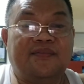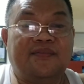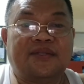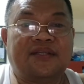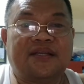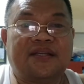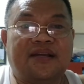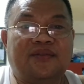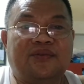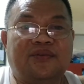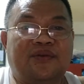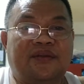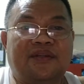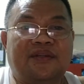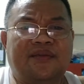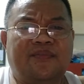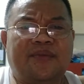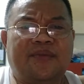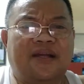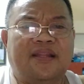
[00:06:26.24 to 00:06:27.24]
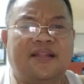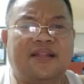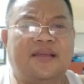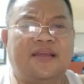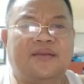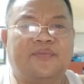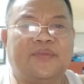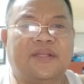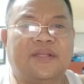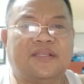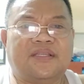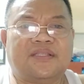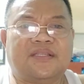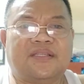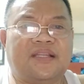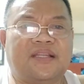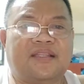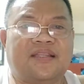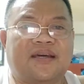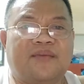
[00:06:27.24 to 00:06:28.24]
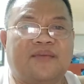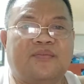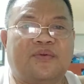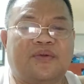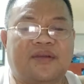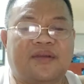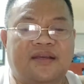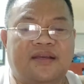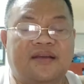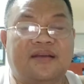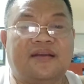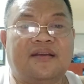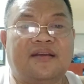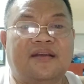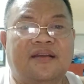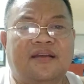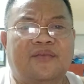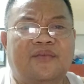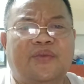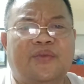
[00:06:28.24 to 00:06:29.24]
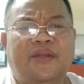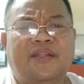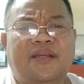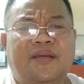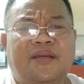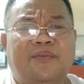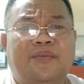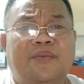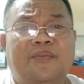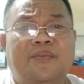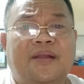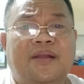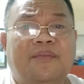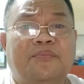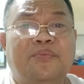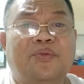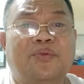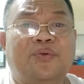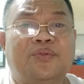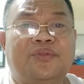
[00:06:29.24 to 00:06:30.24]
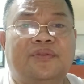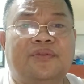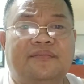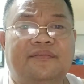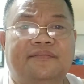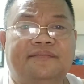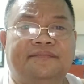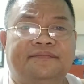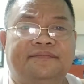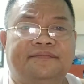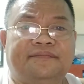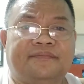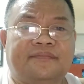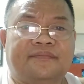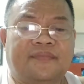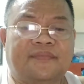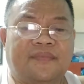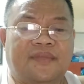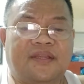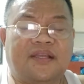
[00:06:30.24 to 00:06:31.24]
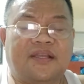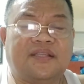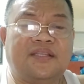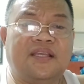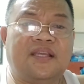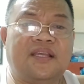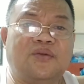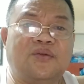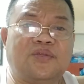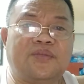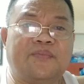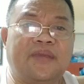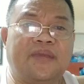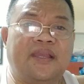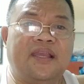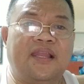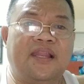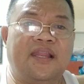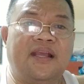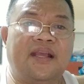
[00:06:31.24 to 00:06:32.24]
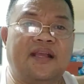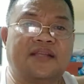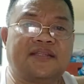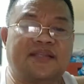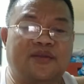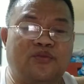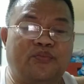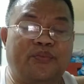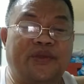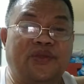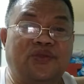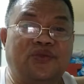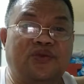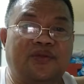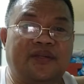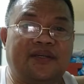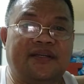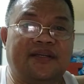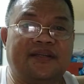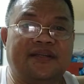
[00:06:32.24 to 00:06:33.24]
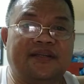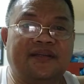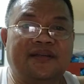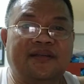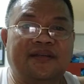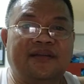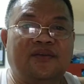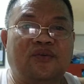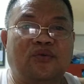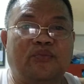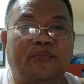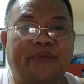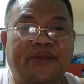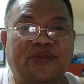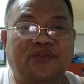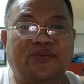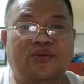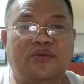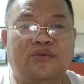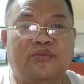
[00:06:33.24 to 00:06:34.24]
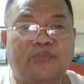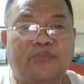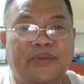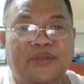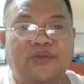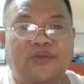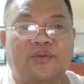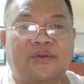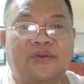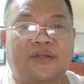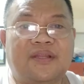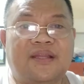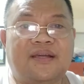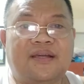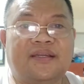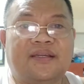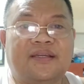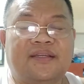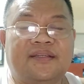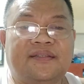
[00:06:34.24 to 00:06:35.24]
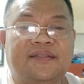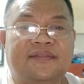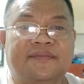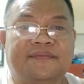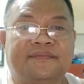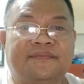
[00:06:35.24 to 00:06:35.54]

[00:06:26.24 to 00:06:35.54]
Hindi masyado, hindi maganda yung pinagsasalita mo. Kaya pwede ka man mag-upload. Kasi ikaw sa mahilig si opinion eh. Opinion, opinion ka lang eh.